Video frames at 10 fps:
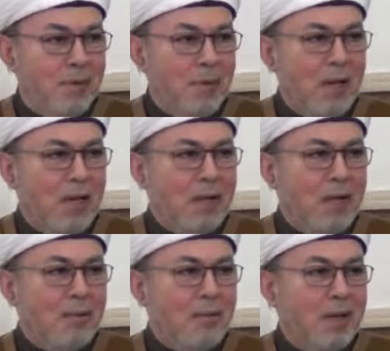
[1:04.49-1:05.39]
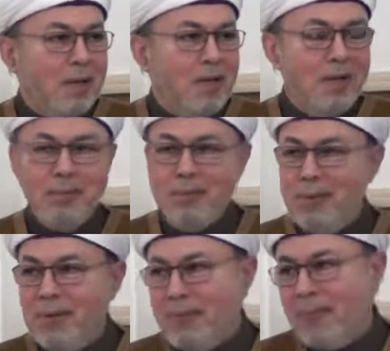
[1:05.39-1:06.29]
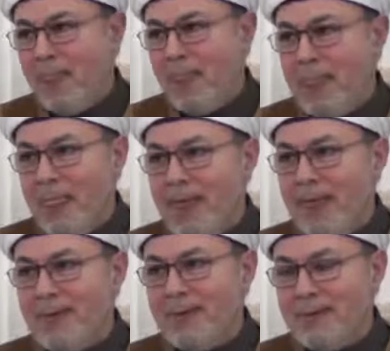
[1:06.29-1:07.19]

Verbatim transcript: ولا الغيب يغيب لا